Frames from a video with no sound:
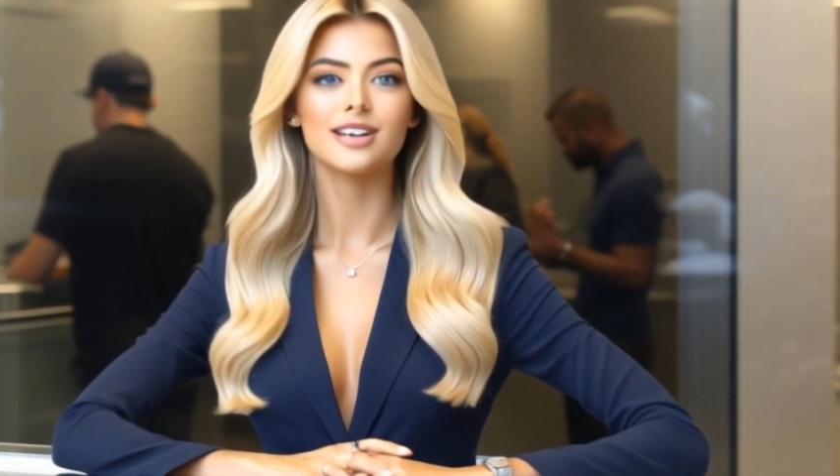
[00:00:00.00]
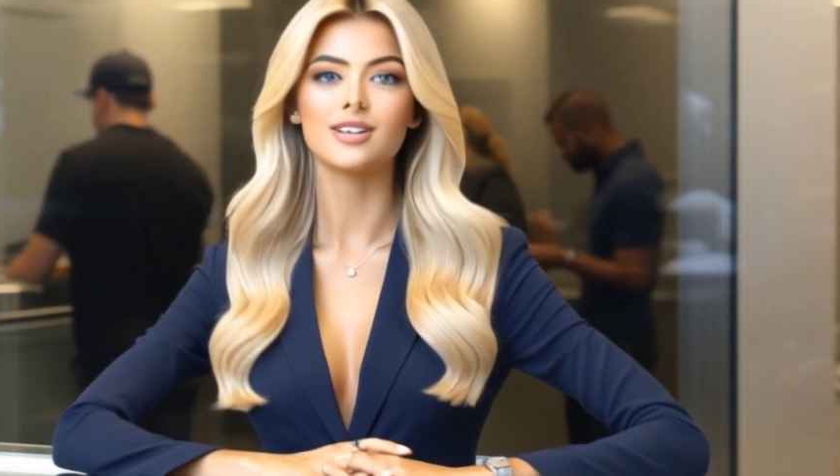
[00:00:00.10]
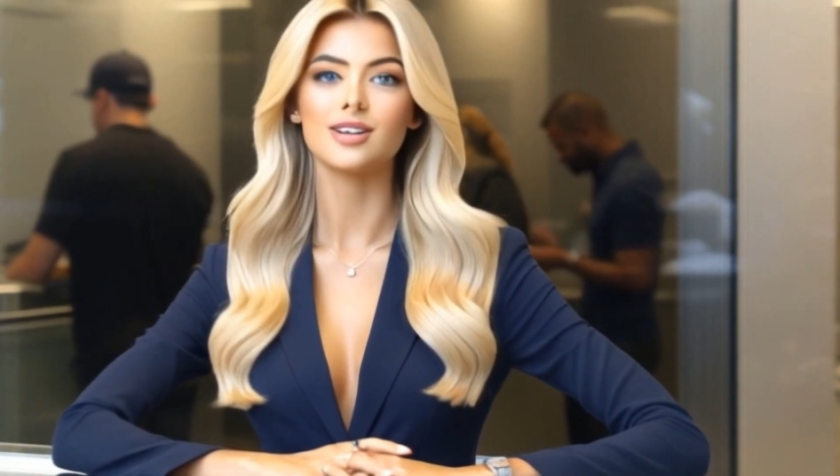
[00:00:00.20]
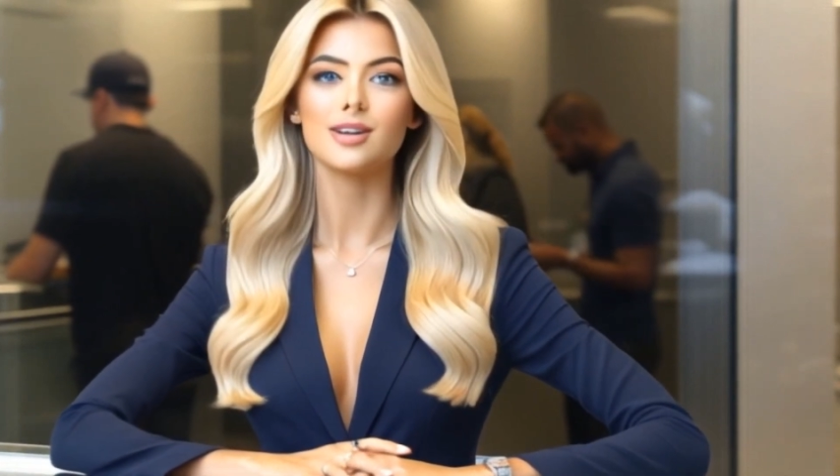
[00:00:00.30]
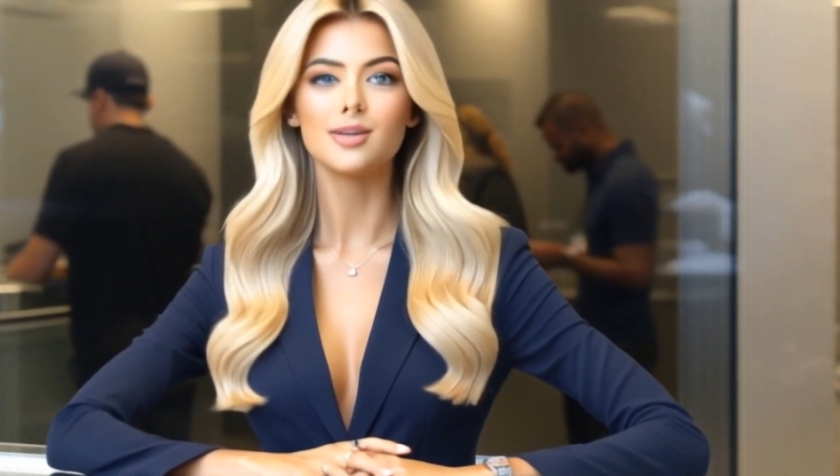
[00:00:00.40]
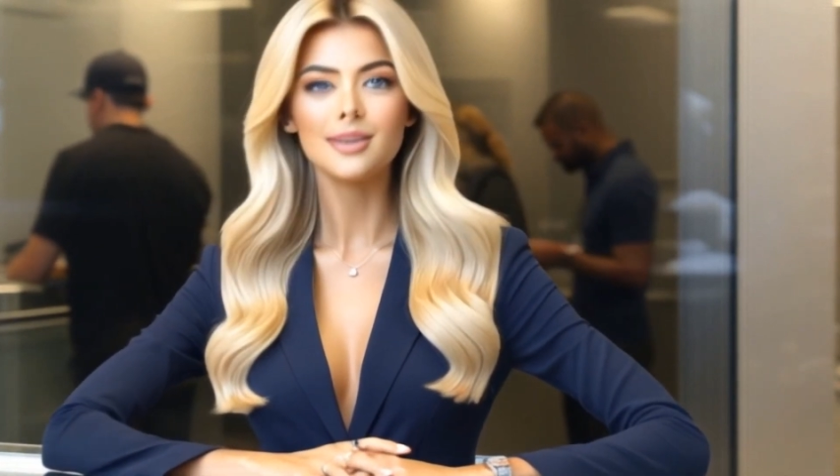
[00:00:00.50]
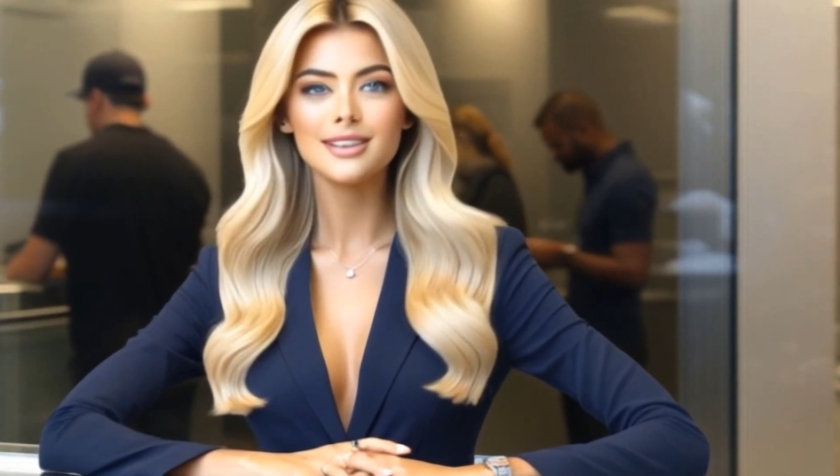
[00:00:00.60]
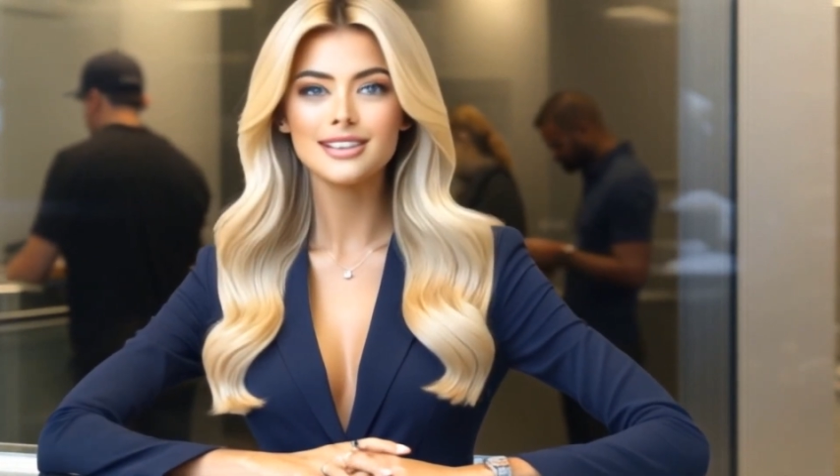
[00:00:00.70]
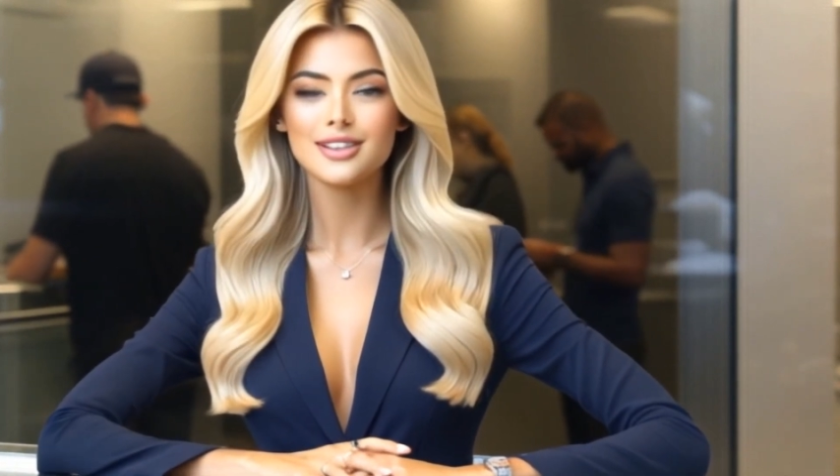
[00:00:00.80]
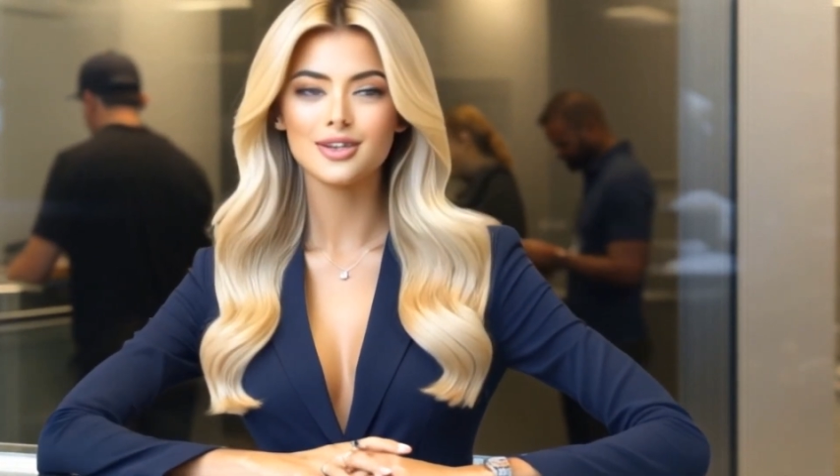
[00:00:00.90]
Sempre
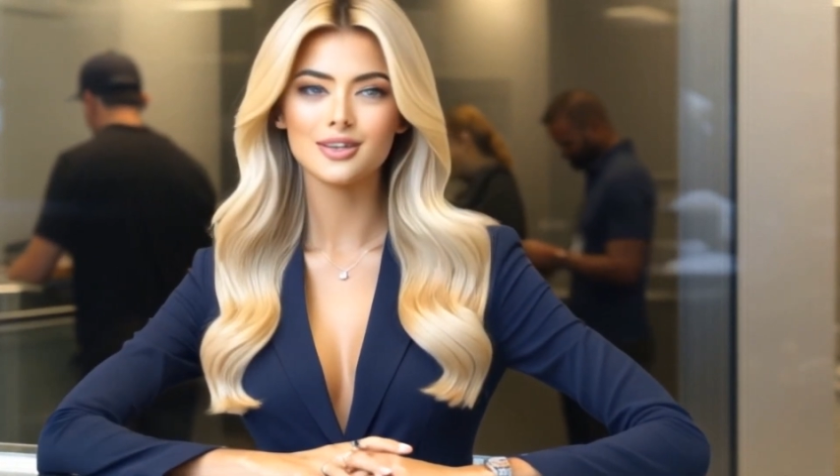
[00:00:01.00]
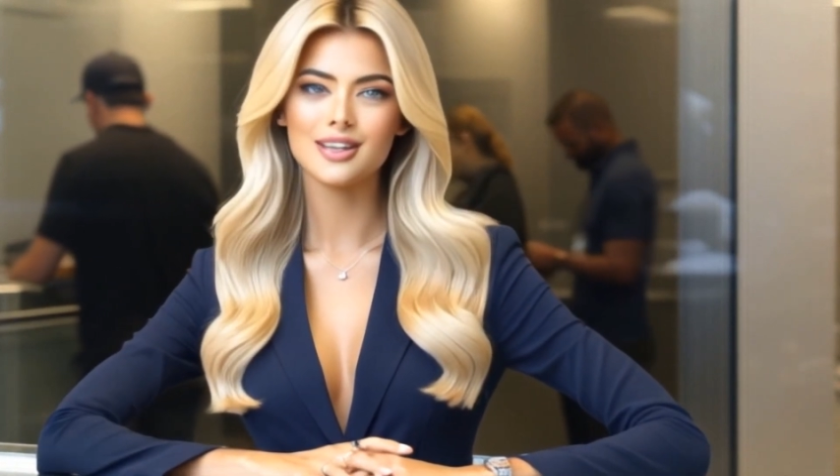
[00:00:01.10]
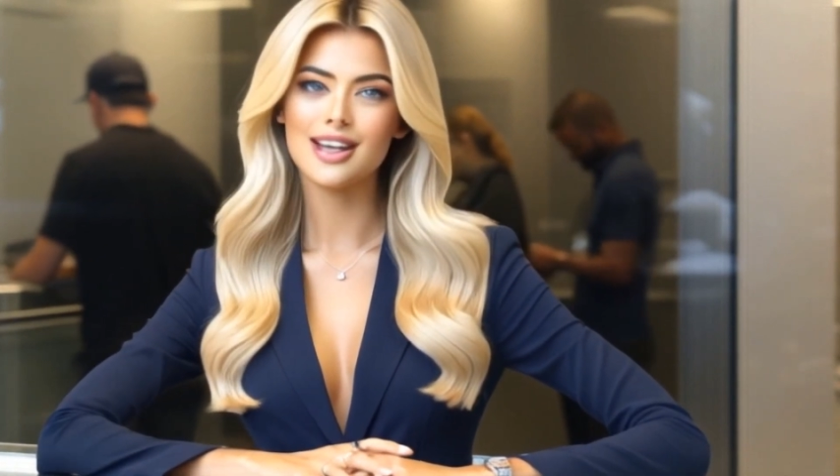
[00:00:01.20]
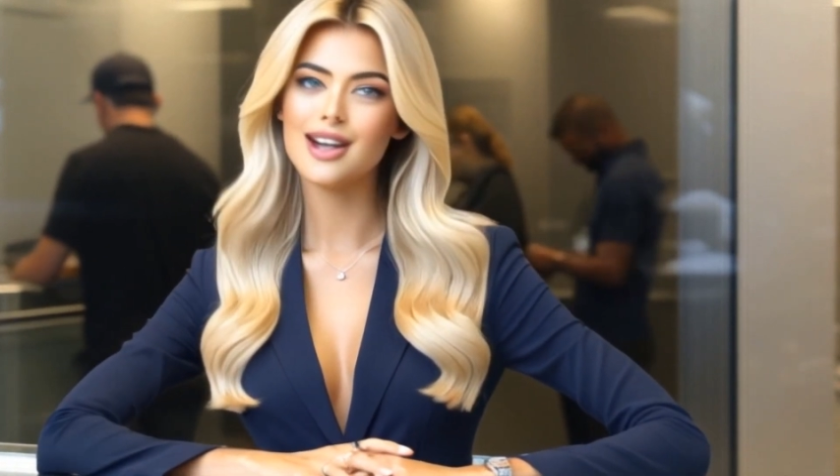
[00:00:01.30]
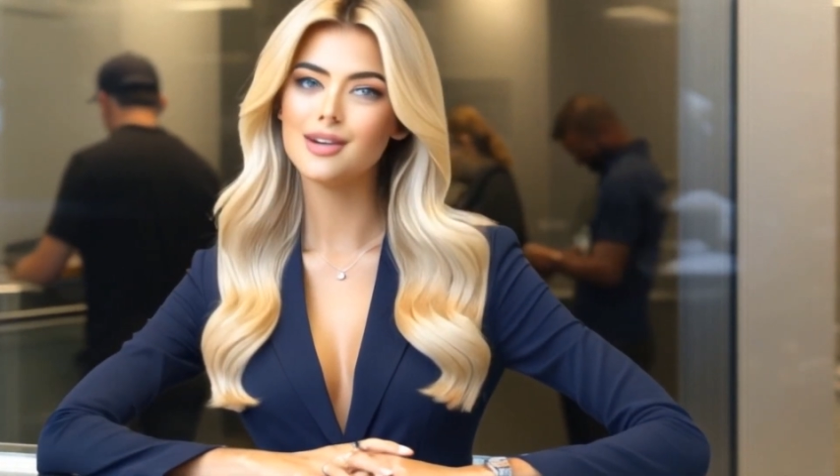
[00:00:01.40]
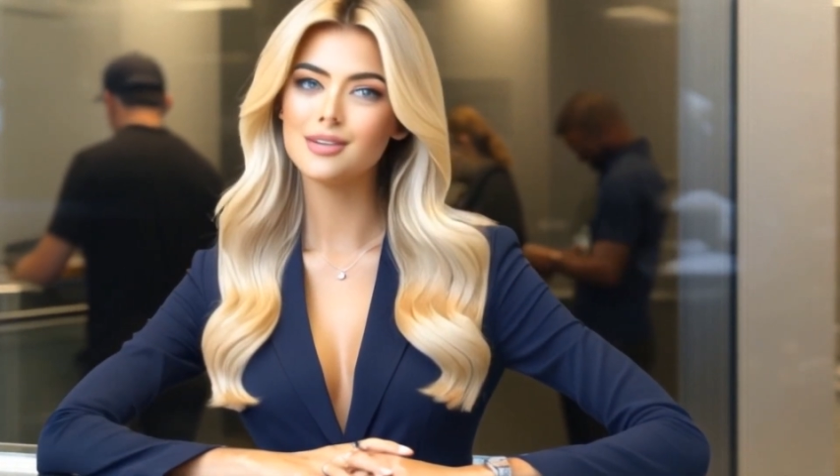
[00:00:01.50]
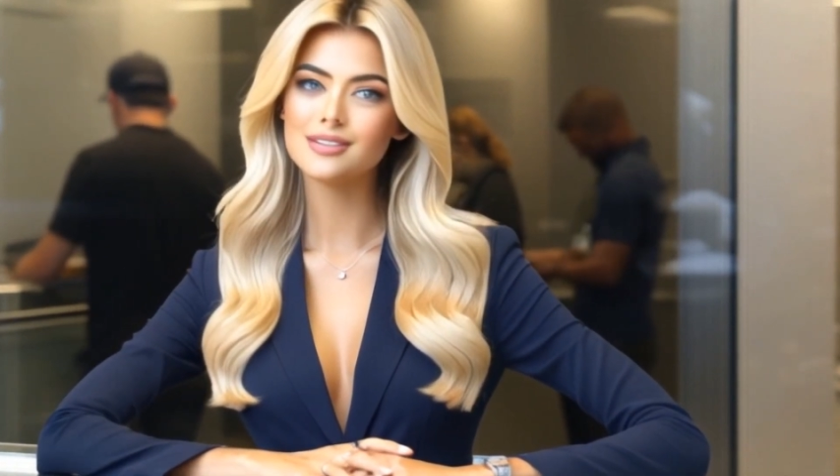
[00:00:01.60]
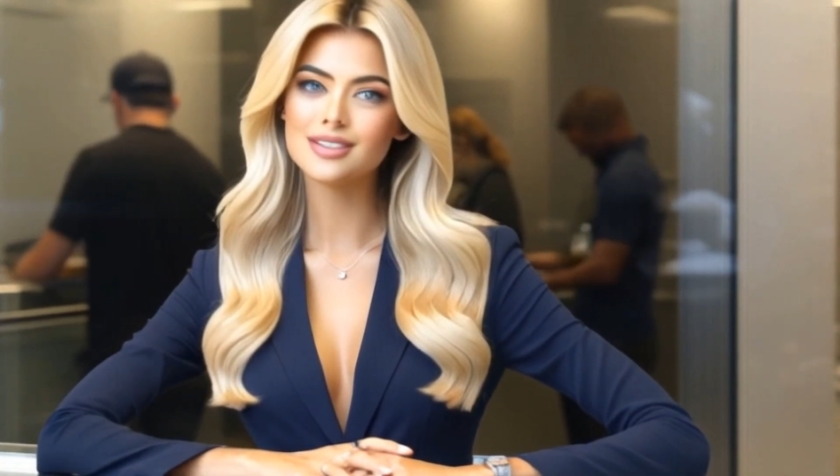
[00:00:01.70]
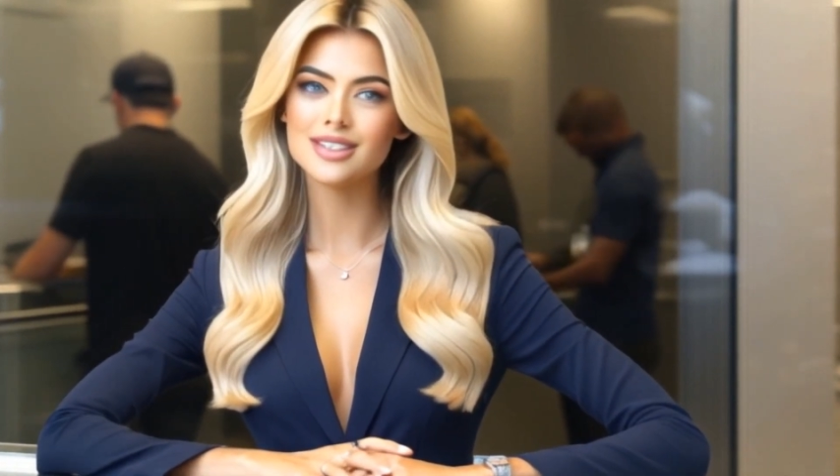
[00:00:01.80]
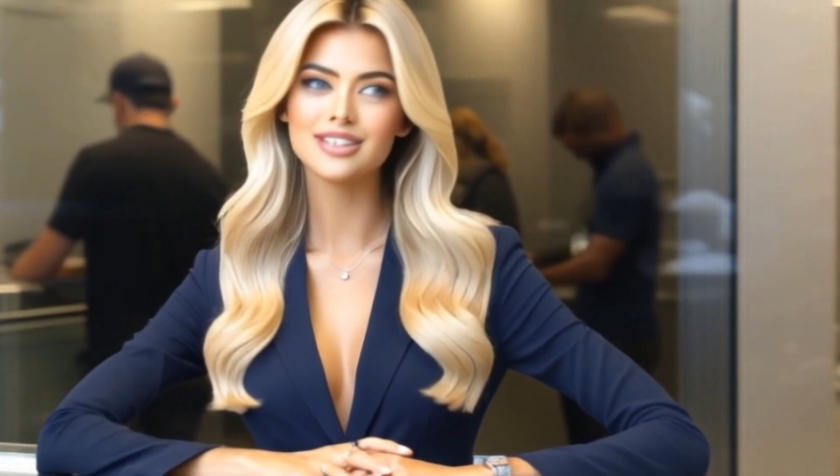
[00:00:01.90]
sonhei em conhecer esses
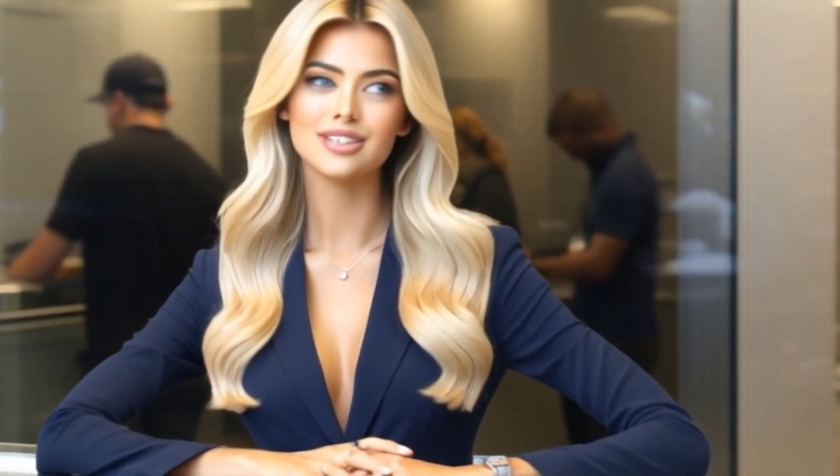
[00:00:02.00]
lugares.